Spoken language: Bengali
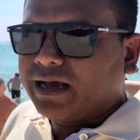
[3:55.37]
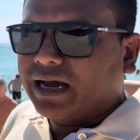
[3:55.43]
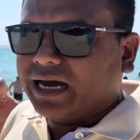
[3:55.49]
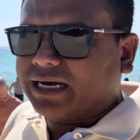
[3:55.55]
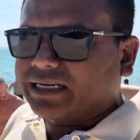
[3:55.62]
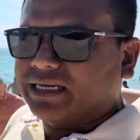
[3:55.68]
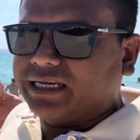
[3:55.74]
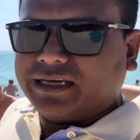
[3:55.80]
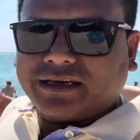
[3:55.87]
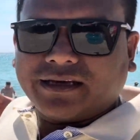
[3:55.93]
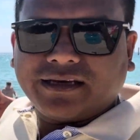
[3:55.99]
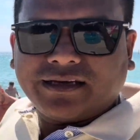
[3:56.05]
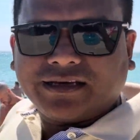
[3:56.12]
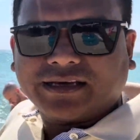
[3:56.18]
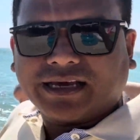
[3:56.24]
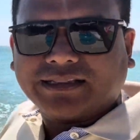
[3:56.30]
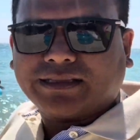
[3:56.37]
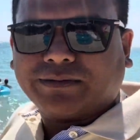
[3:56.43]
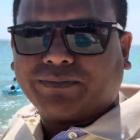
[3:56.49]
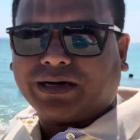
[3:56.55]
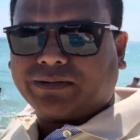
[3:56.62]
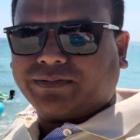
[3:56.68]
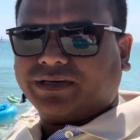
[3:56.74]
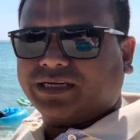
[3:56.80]
আর কি খেতে
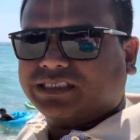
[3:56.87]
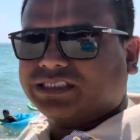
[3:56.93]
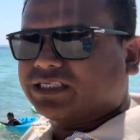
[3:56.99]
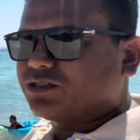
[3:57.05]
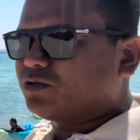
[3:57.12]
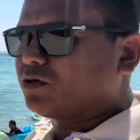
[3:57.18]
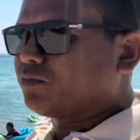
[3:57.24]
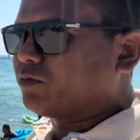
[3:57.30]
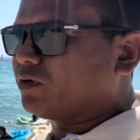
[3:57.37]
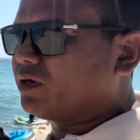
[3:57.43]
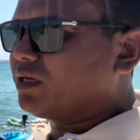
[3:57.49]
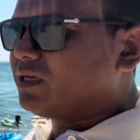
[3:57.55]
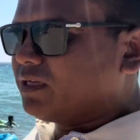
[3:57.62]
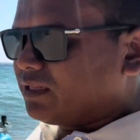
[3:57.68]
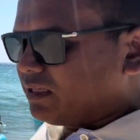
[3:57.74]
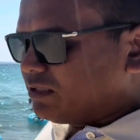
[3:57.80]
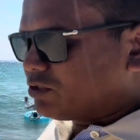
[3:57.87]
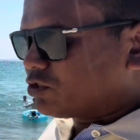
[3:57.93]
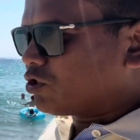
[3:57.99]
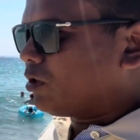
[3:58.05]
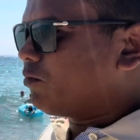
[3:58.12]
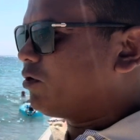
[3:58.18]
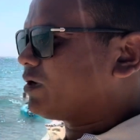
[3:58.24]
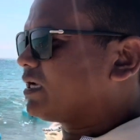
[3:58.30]
পারবেন না সেজন্য বলি
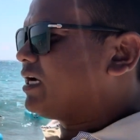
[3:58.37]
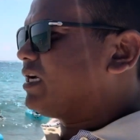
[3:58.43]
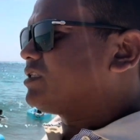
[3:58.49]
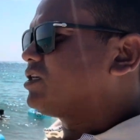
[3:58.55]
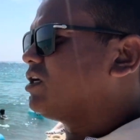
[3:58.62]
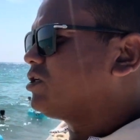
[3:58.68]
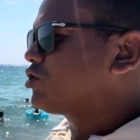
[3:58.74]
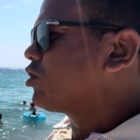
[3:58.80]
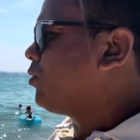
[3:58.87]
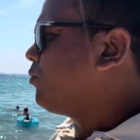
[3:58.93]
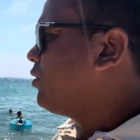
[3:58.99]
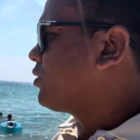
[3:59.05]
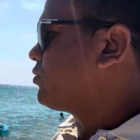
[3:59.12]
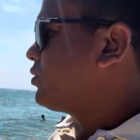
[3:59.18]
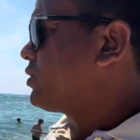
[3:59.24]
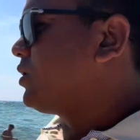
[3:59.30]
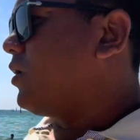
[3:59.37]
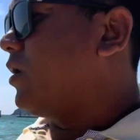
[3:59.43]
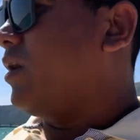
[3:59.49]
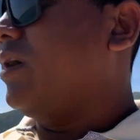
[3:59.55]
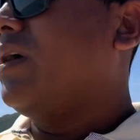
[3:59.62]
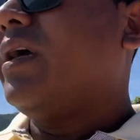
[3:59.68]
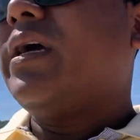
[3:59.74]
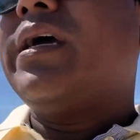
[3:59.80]
সময়ের কাজ সময় করতে
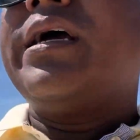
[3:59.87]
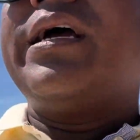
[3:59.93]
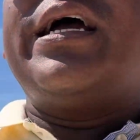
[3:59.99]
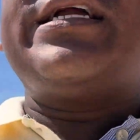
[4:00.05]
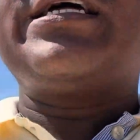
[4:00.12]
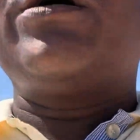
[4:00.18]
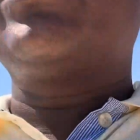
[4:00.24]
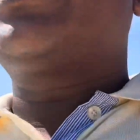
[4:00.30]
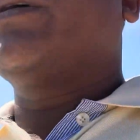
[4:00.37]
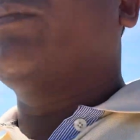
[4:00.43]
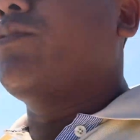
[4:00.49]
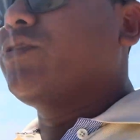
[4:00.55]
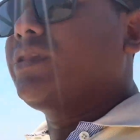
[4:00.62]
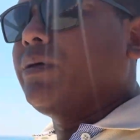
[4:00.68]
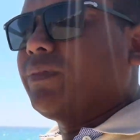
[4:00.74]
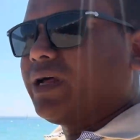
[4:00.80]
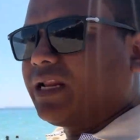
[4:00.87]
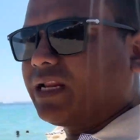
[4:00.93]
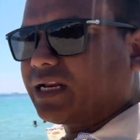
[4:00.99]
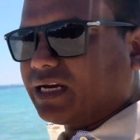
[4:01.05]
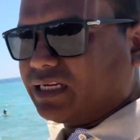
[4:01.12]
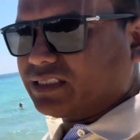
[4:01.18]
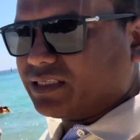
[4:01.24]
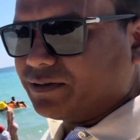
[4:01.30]
হয় এটা হচ্ছে বুদ্ধিমানের
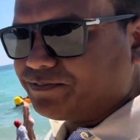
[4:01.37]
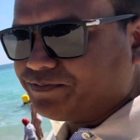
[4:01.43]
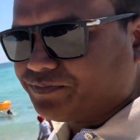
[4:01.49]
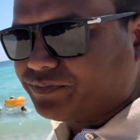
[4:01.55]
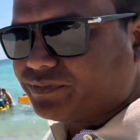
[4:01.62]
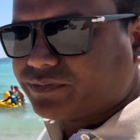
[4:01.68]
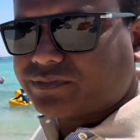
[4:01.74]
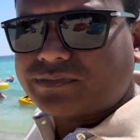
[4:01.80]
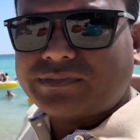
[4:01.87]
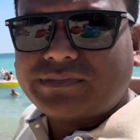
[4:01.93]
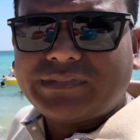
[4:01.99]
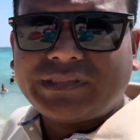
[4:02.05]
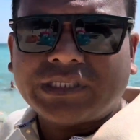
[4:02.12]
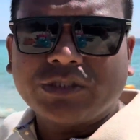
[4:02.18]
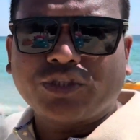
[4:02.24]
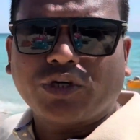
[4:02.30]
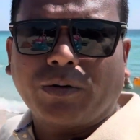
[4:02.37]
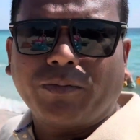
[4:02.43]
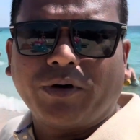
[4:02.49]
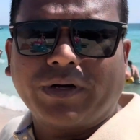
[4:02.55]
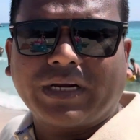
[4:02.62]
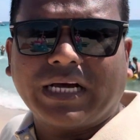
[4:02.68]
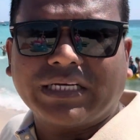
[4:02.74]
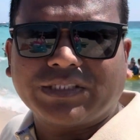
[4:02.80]
কাজ
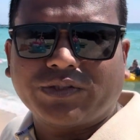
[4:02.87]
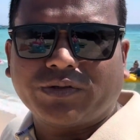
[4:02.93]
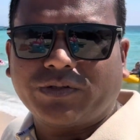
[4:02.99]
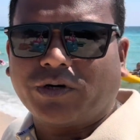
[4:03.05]
সময়ের কাজ যদি